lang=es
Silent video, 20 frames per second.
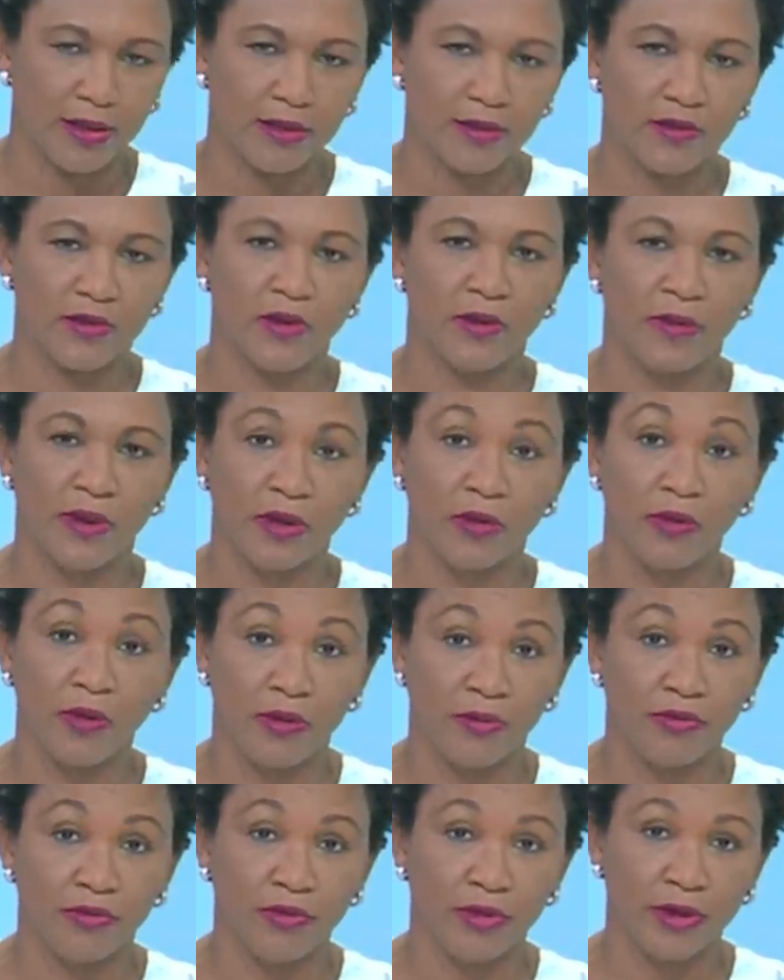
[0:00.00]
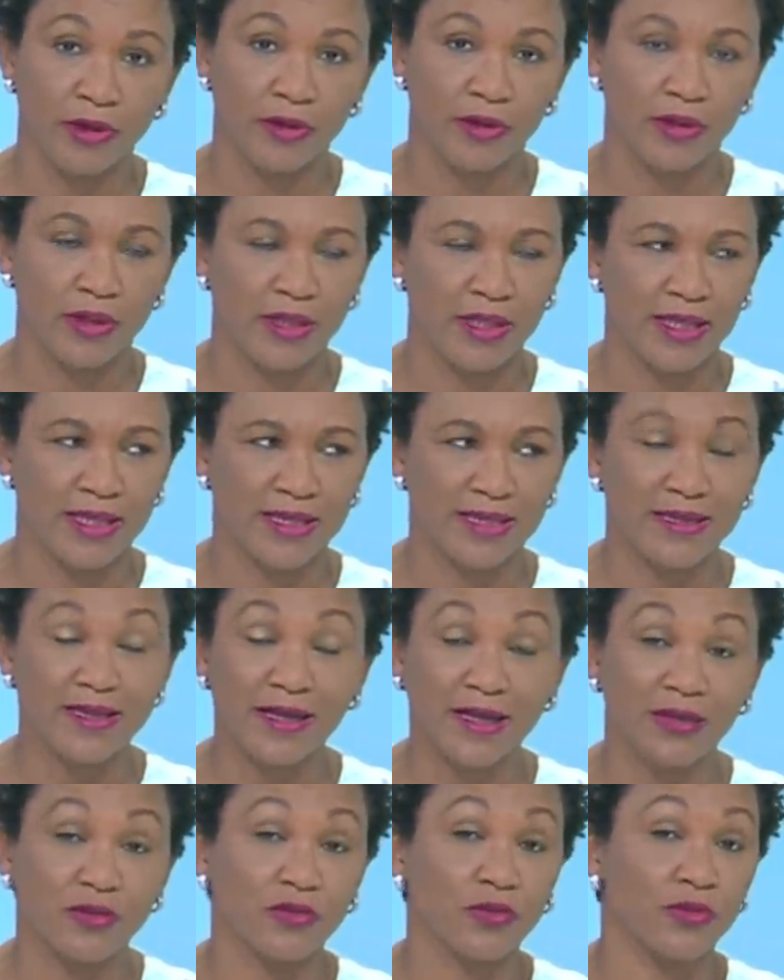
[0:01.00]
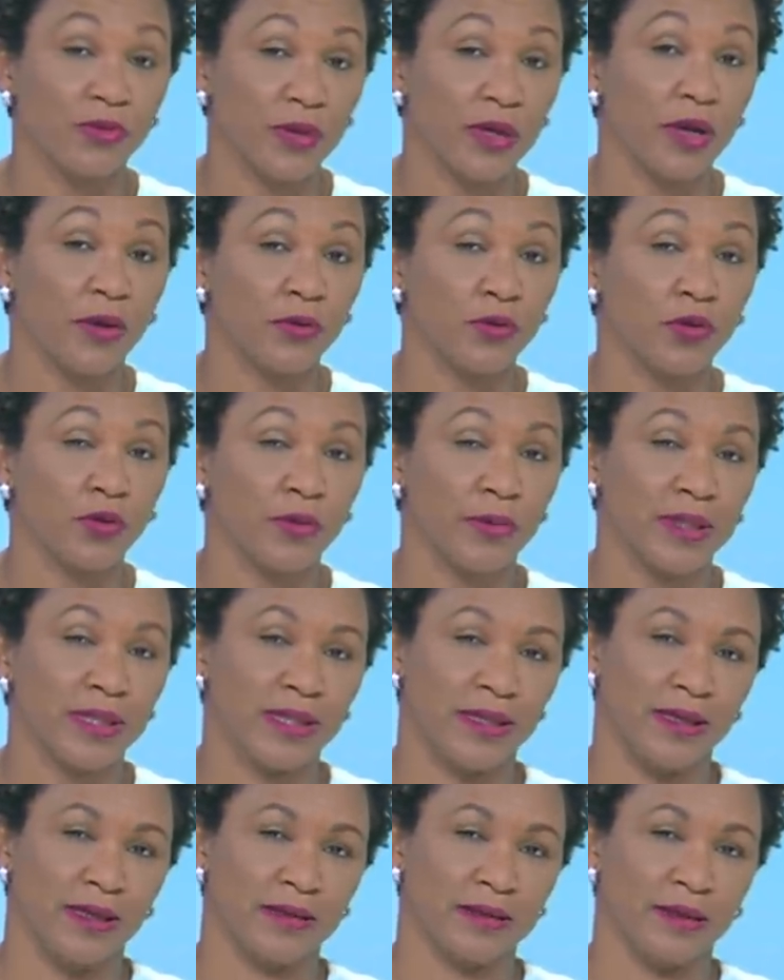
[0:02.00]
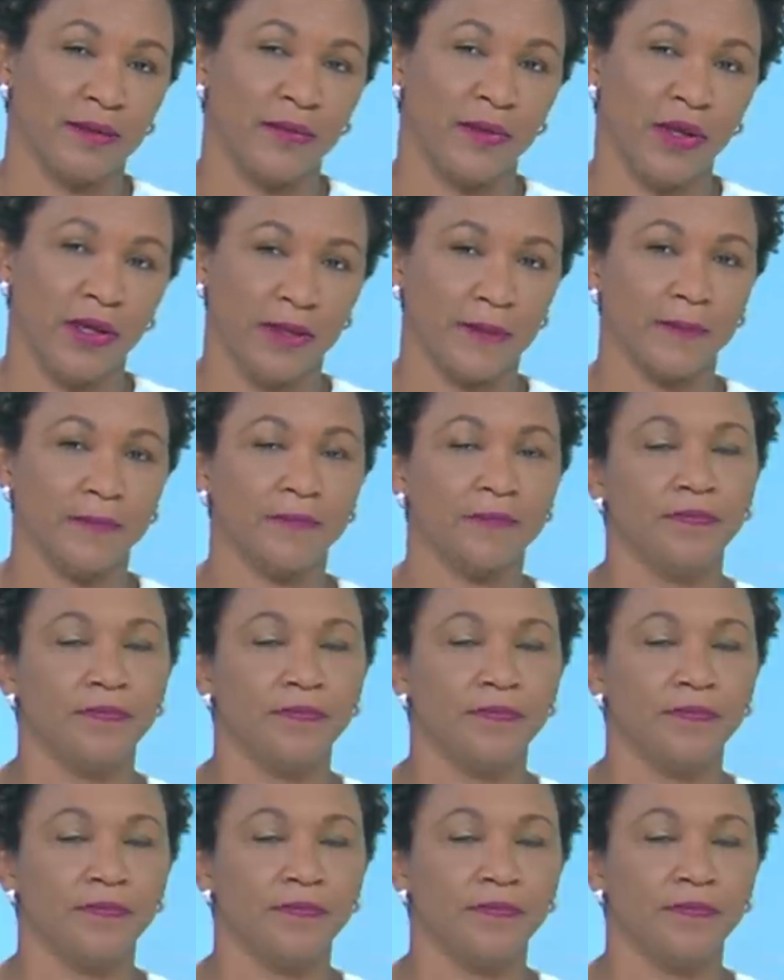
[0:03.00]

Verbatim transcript: Sin embargo, él fue, y en ese caso fue autor material también.